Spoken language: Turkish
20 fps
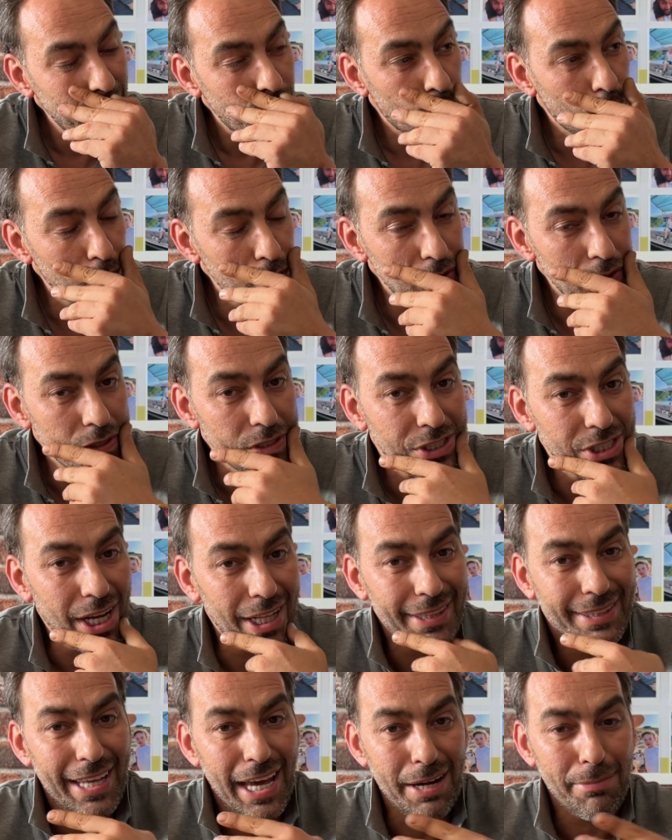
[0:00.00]
O
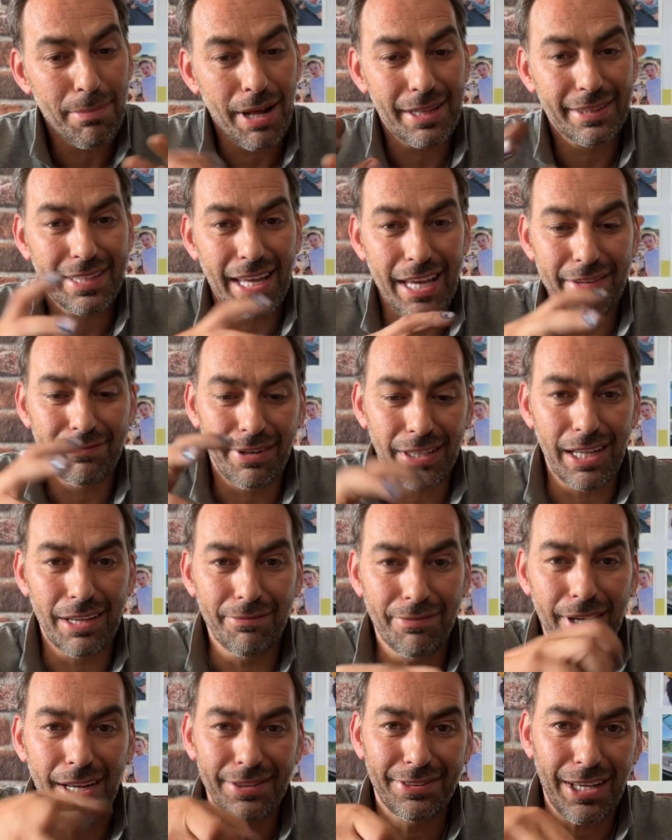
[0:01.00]
şalter, malter falan
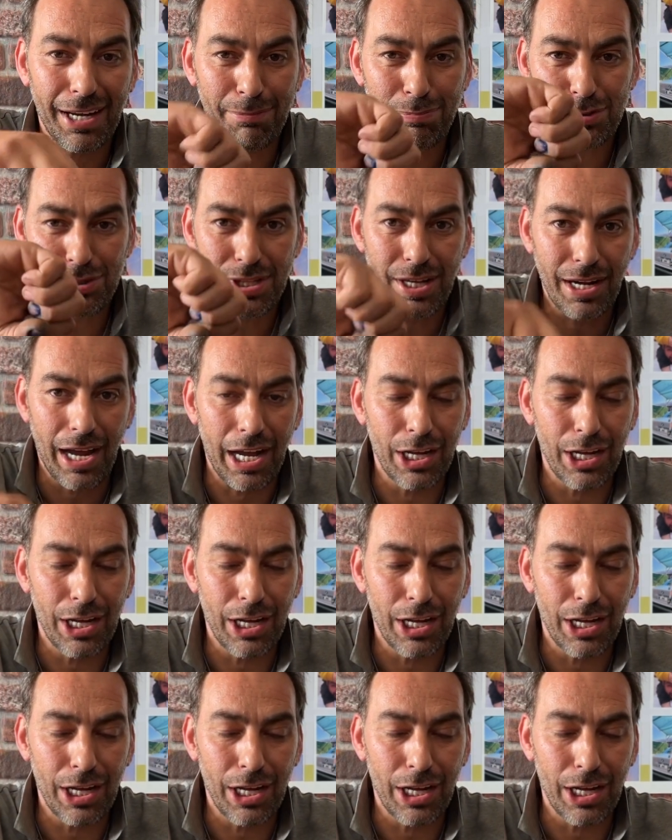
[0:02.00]
filan takmışlar.